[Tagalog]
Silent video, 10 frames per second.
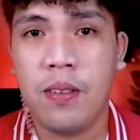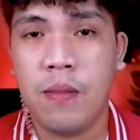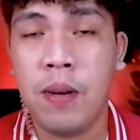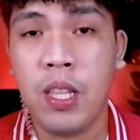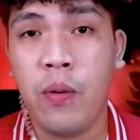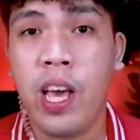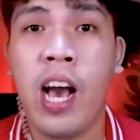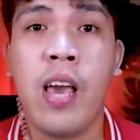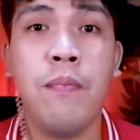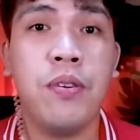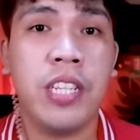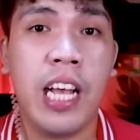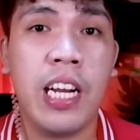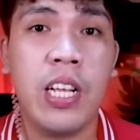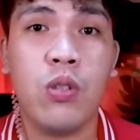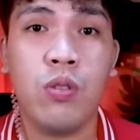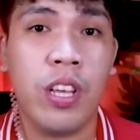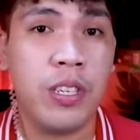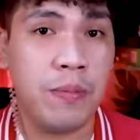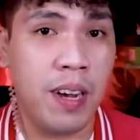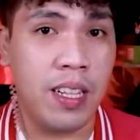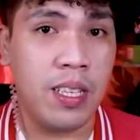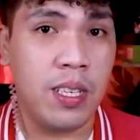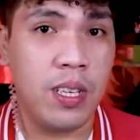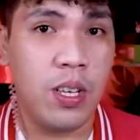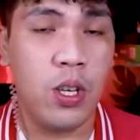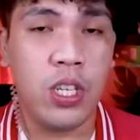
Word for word: By the way, I am pertaining to the earbuds.